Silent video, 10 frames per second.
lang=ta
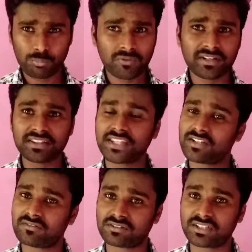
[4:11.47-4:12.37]
ரொம்பவே
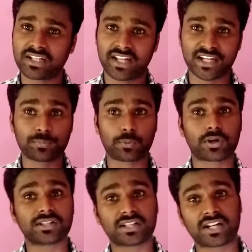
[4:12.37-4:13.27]
இந்தியாவுக்கு வந்துட்டு நிறைய
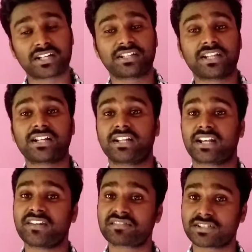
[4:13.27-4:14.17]
பொருளாதார ரீதியாக
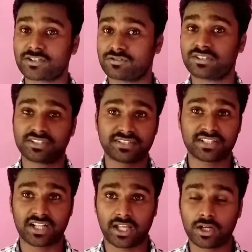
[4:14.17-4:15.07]
நிறைய விஷயங்கள் வந்துட்டு
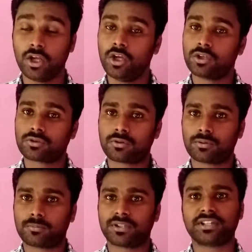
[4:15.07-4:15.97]
செஞ்சுருக்காரு ஸோ
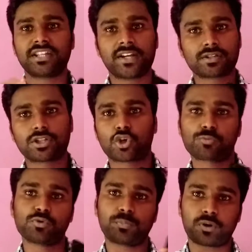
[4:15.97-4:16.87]
இந்தியா வந்துட்டு
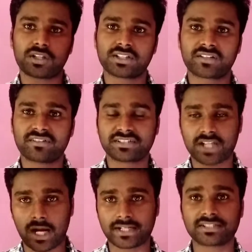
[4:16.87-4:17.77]
ரொம்பவும் பொருளாதார
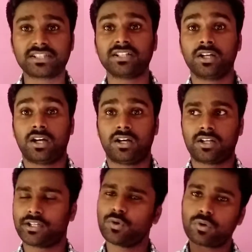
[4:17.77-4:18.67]
வீழ்ச்சி அடைஞ்சு
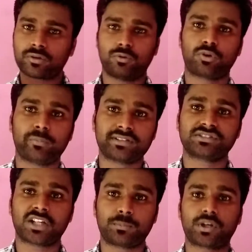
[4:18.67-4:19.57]
இன்னும் ஒரு ஒரு
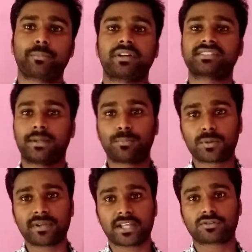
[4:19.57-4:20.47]
மாதத்துக்கு அப்புறம் நம்மளால்
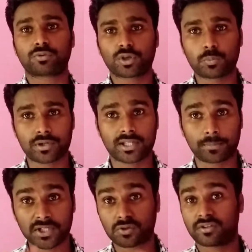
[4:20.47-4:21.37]
சம்பளமே யாரும் கொடுக்க முடியாது
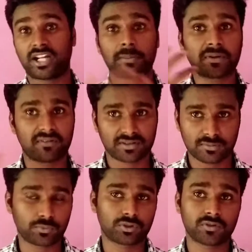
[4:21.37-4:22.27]
அப்படின்ற ஒரு நிலைமை
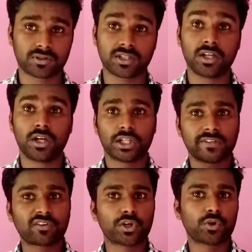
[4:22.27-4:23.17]
வந்தபோது வந்து
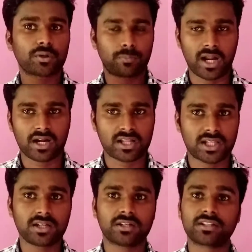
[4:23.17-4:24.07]
இவருடைய ஒரு
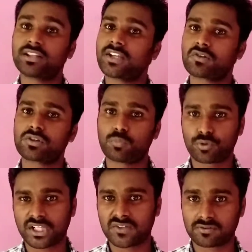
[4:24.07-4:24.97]
பிளானில் தான் இந்தியா வந்துட்டு
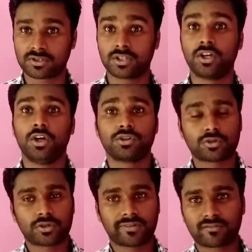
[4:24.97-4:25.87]
முன்னேறி வந்தது
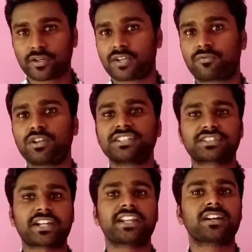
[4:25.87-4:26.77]
ஸோ இவருடைய ஃபுல்
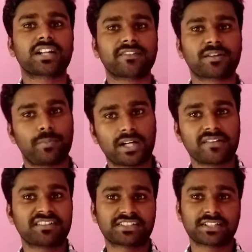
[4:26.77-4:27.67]
ஹிஸ்ட்ரி அண்ட் இவர்
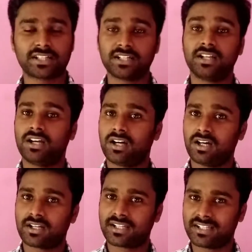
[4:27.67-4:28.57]
பண்ண விஷயங்கள்
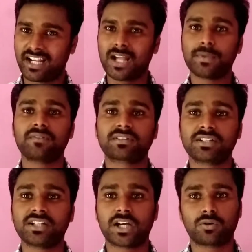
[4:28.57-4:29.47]
அண்ட் எல்லாமே
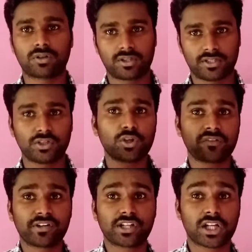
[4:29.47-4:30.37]
வந்து நான் ஒரு
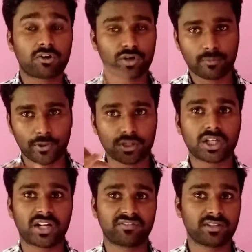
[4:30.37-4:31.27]
இன்னொரு வீடியோவில் அவருடைய
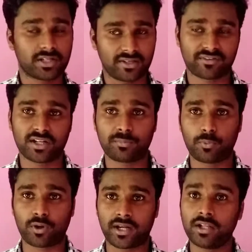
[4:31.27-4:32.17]
பயோகிராஃபி நான்
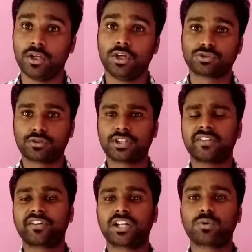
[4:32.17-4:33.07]
டெஃபினட்டாக போடுறேன் ஸோ
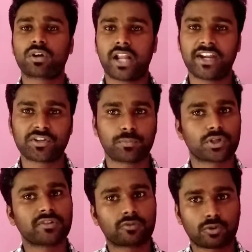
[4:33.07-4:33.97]
இந்த வீடியோவில் ஒரு லேஅவுட்
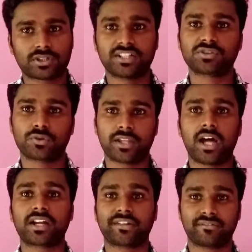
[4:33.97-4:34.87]
மட்டும் கொடுத்துட்டேன் ஸோ
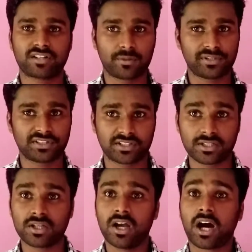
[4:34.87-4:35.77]
யார் இவர்
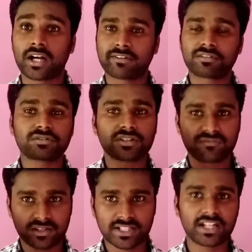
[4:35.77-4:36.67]
அப்படின்ட்டு அண்ட் இவர்
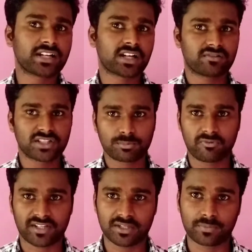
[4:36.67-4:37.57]
வந்து வெண்டிலேட்டரில் வந்துட்டு
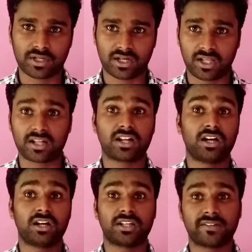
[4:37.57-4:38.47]
இப்போ வைக்கப்பட்டிருக்கார்